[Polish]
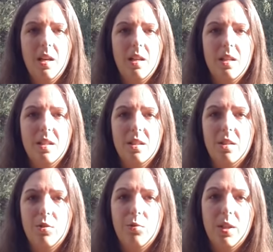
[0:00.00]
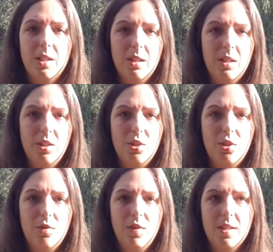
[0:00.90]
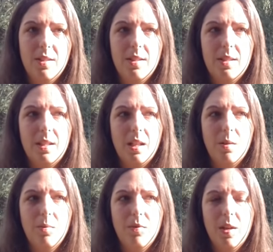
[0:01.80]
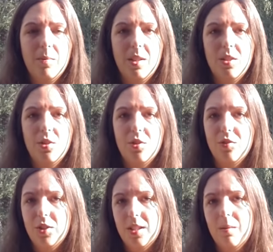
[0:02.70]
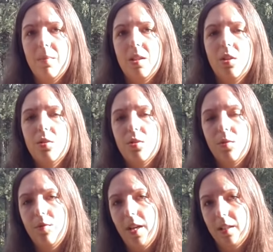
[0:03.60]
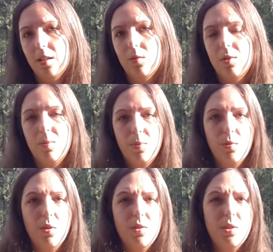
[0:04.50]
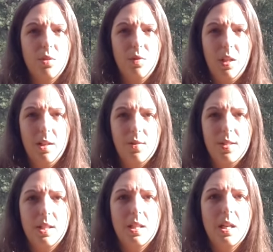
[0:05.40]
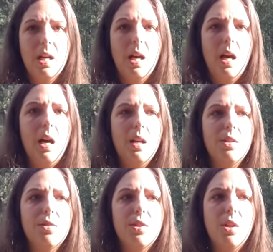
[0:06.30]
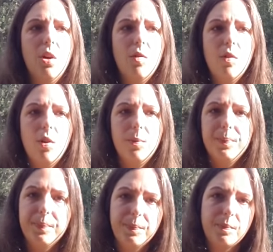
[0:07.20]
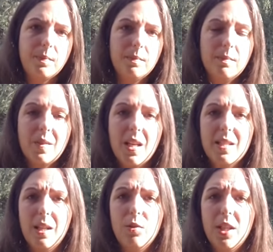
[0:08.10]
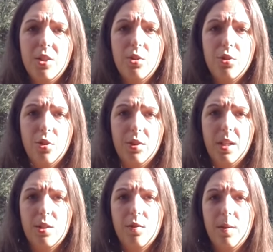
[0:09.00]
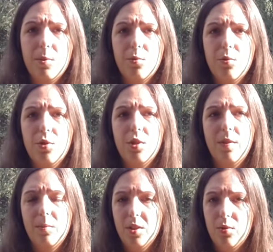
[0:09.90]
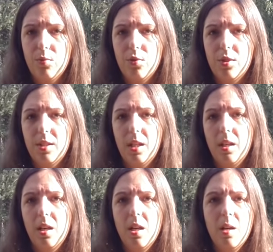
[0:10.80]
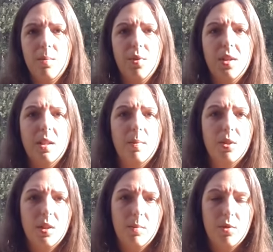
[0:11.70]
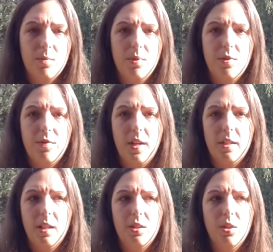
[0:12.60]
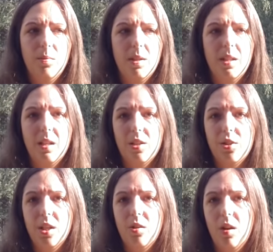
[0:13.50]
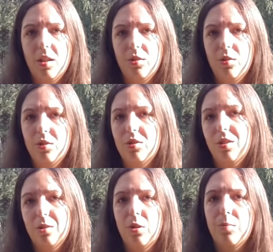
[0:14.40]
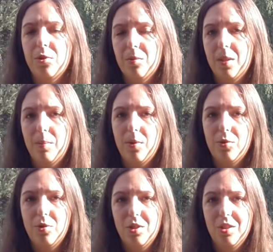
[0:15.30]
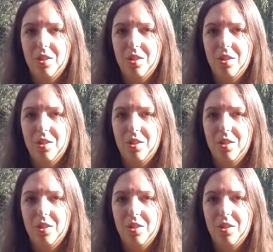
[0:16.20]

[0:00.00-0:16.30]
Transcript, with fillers: e, którędy iść. Więc tak jak mówiłam, te wszystkie metody są fajne, są inspirujące i otwierające, ale docelowo zaglądajcie do środka, co Wam służy, co Wam nie służy, tak? Bo jedna metoda może być fajna i dobra dla każdego, a kto inny się tylko przy tym napoci